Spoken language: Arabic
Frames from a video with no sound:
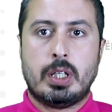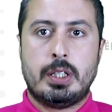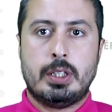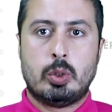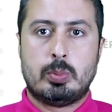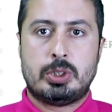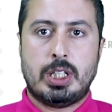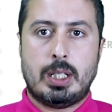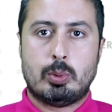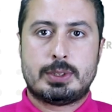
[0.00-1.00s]
أي أنه باش
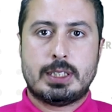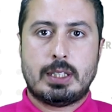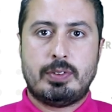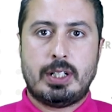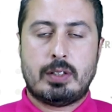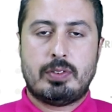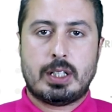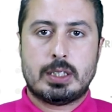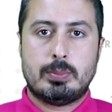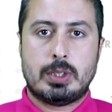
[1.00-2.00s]
يلعبوا ستة فرق
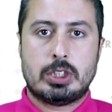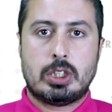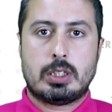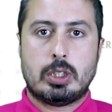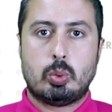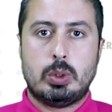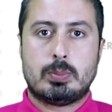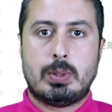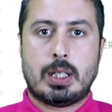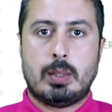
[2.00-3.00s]
فقط من أجل التتويج
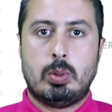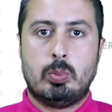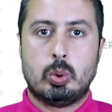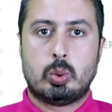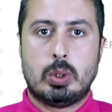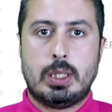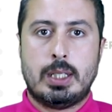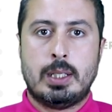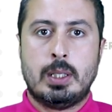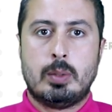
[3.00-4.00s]
بلقب
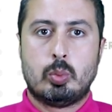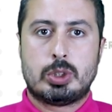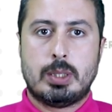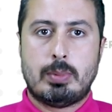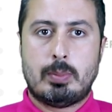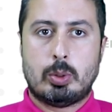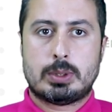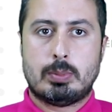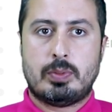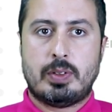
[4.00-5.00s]
البطولة مش كيما
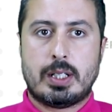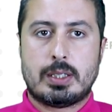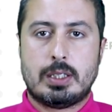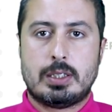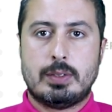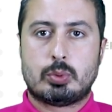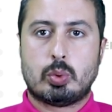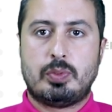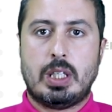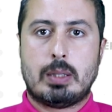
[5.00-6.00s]
الموسم الفارط اللي
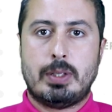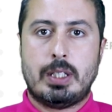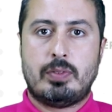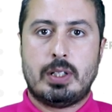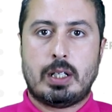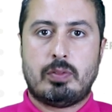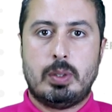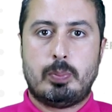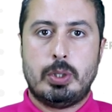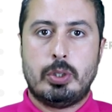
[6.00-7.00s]
تنافسوا فيه ثمانية فرق في
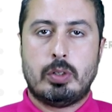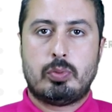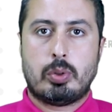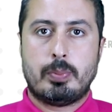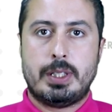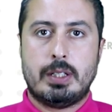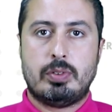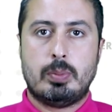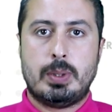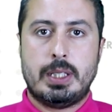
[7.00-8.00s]
البلاي أوف وثمانية في
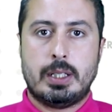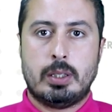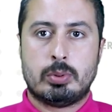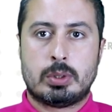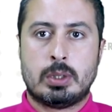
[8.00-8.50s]
البلاي أوت